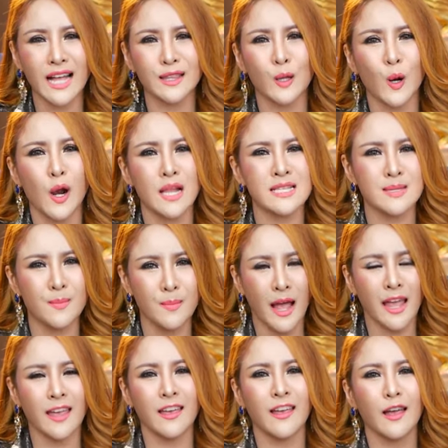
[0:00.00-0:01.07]
การตลอดละส
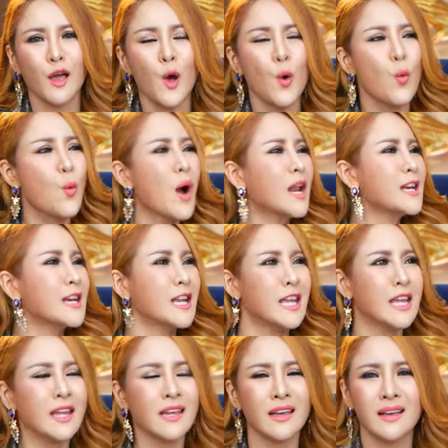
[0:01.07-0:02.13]
มัยวัน
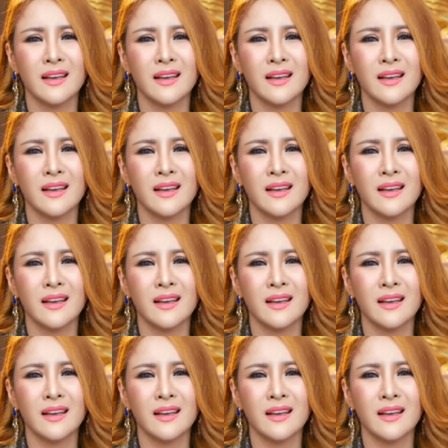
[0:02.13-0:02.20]
นี้